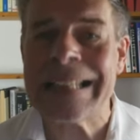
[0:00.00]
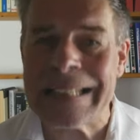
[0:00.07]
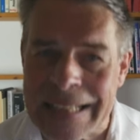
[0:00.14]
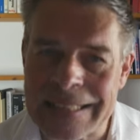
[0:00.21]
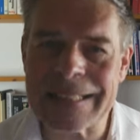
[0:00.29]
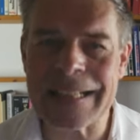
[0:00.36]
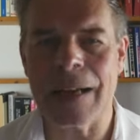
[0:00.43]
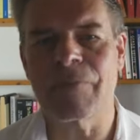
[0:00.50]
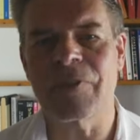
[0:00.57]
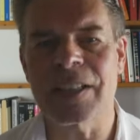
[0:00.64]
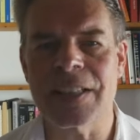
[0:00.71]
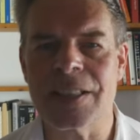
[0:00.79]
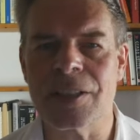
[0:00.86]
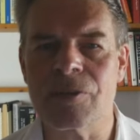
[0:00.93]
Jetzt haben wir
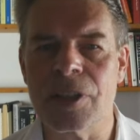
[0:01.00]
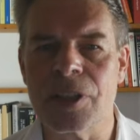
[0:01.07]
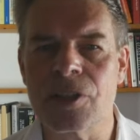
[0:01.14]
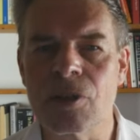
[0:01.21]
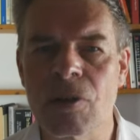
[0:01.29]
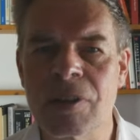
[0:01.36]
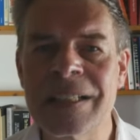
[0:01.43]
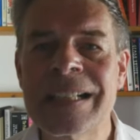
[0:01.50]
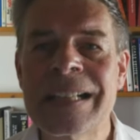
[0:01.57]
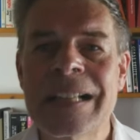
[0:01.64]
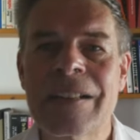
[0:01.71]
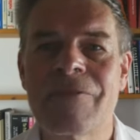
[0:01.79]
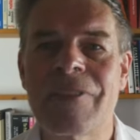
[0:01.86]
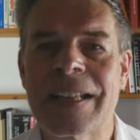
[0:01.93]
die Situation,
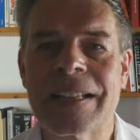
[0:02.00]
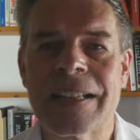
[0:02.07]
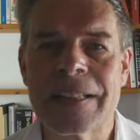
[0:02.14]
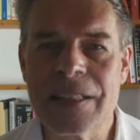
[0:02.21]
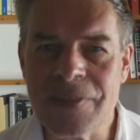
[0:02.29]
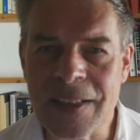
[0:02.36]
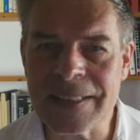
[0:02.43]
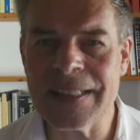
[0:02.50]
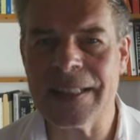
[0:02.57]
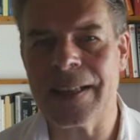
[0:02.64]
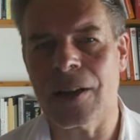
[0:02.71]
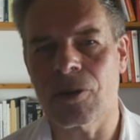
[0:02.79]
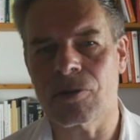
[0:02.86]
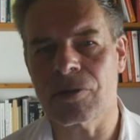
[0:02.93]
wenn
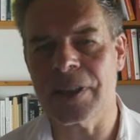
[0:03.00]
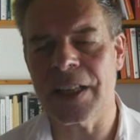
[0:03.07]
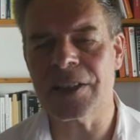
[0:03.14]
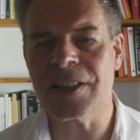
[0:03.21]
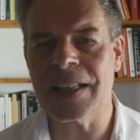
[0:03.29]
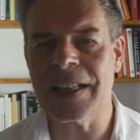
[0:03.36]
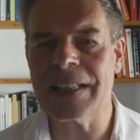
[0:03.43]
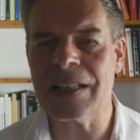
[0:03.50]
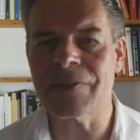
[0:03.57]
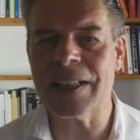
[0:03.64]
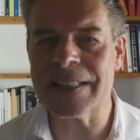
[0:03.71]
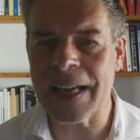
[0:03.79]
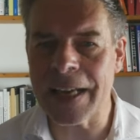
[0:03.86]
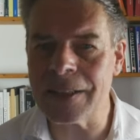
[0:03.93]
20 Autohersteller
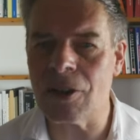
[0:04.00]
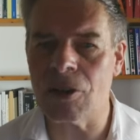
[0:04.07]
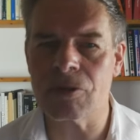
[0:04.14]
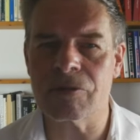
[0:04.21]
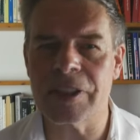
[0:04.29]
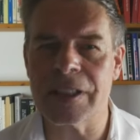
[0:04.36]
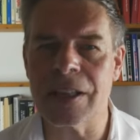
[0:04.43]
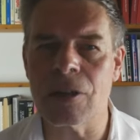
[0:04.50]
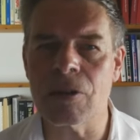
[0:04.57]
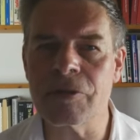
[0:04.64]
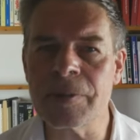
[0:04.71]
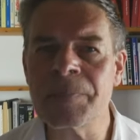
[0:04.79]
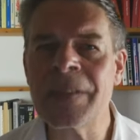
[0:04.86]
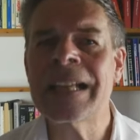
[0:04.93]
jeweils ein Auto
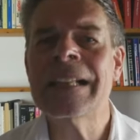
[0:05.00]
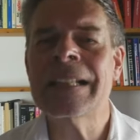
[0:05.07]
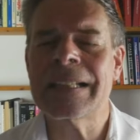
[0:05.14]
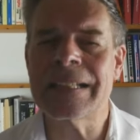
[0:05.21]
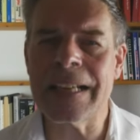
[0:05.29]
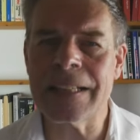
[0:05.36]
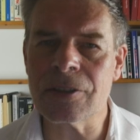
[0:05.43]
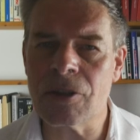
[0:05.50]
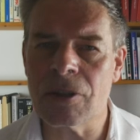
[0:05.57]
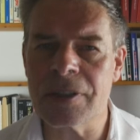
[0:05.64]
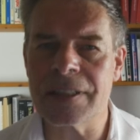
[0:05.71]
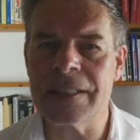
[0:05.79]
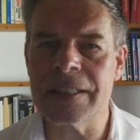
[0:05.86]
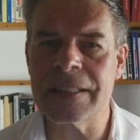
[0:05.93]
verkaufen, dann
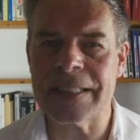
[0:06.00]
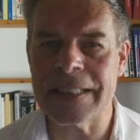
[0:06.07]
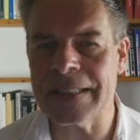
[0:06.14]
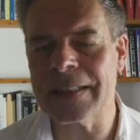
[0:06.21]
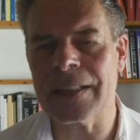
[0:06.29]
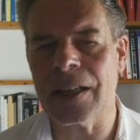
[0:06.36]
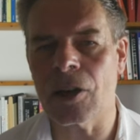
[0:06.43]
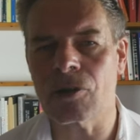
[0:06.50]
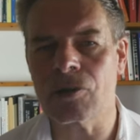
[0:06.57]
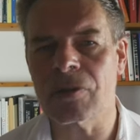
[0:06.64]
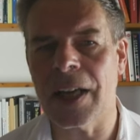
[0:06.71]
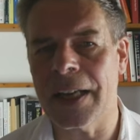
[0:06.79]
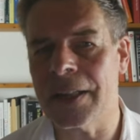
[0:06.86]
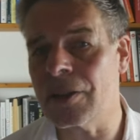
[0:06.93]
kostet jedes
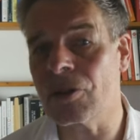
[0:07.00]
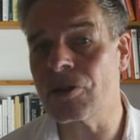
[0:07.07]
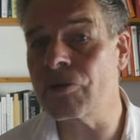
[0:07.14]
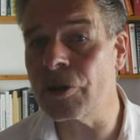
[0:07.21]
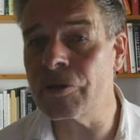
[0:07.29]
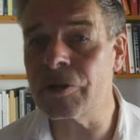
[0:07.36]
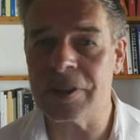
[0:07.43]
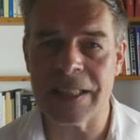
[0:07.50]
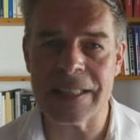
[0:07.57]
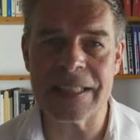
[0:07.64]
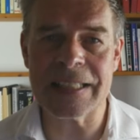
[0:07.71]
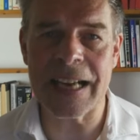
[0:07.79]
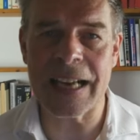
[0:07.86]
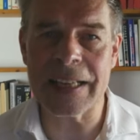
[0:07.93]
Auto
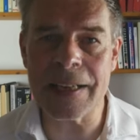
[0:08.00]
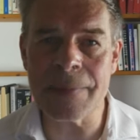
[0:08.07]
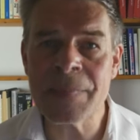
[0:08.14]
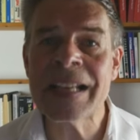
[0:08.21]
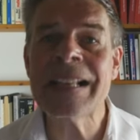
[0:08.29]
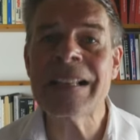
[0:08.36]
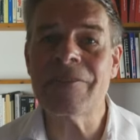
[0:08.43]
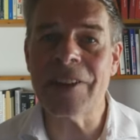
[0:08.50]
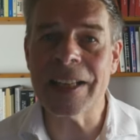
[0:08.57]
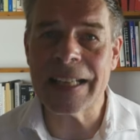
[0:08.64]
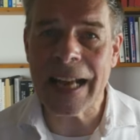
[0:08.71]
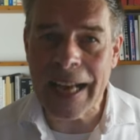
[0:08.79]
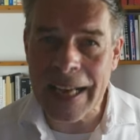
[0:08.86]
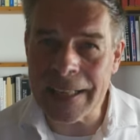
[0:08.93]
1500 Taler.
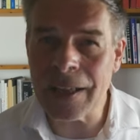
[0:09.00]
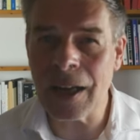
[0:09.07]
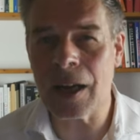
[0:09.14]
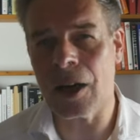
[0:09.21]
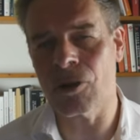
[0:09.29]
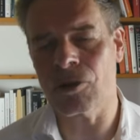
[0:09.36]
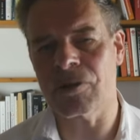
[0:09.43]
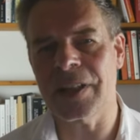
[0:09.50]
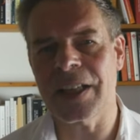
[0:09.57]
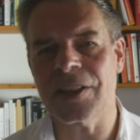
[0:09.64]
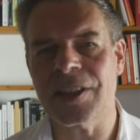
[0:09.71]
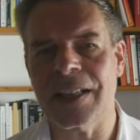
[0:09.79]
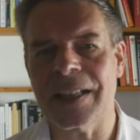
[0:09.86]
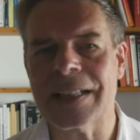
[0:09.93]
Wenn ein
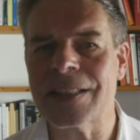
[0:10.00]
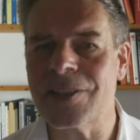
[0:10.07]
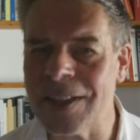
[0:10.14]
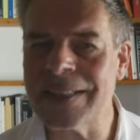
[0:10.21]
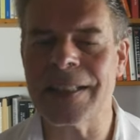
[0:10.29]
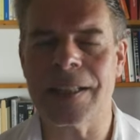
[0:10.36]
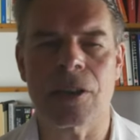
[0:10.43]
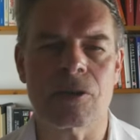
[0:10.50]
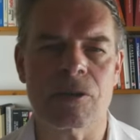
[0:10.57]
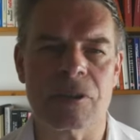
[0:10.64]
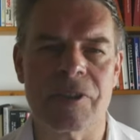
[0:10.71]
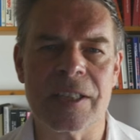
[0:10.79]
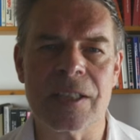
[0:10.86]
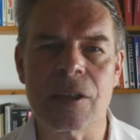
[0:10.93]
Autohersteller 20
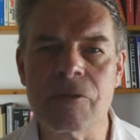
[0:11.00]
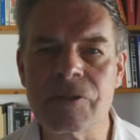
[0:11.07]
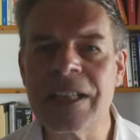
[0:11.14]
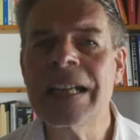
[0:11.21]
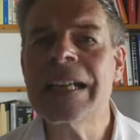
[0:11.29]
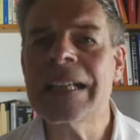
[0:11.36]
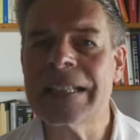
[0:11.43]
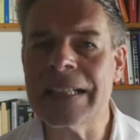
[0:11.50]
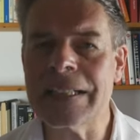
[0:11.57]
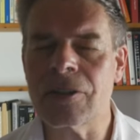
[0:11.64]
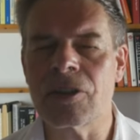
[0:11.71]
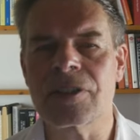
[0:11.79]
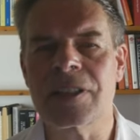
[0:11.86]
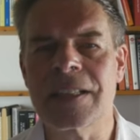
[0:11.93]
Autos verkauft, dann
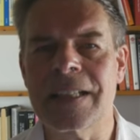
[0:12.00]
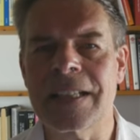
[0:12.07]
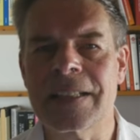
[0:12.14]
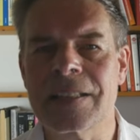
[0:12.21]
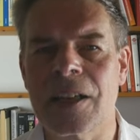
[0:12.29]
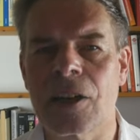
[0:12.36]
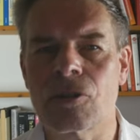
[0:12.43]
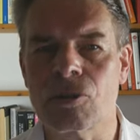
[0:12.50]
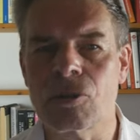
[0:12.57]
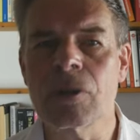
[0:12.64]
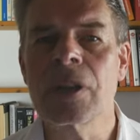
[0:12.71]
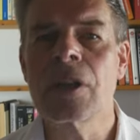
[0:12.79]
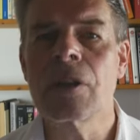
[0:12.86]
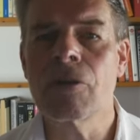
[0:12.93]
kostet jedes
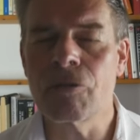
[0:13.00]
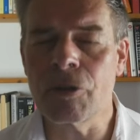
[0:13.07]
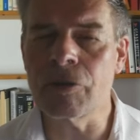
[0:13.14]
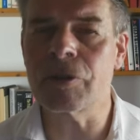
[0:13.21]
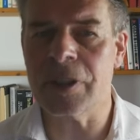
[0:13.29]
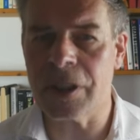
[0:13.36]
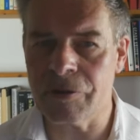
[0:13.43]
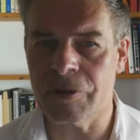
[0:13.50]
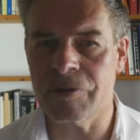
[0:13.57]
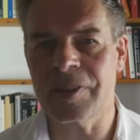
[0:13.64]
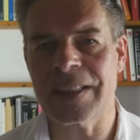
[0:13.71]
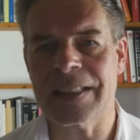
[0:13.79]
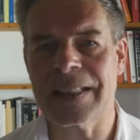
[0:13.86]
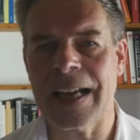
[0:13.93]
Auto
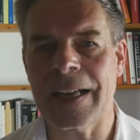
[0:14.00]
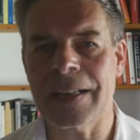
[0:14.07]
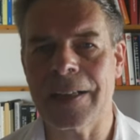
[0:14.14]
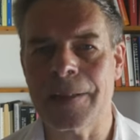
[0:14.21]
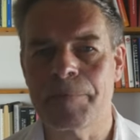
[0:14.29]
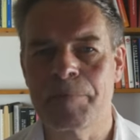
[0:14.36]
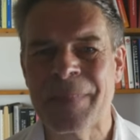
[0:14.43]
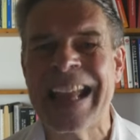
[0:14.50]
550 Taler.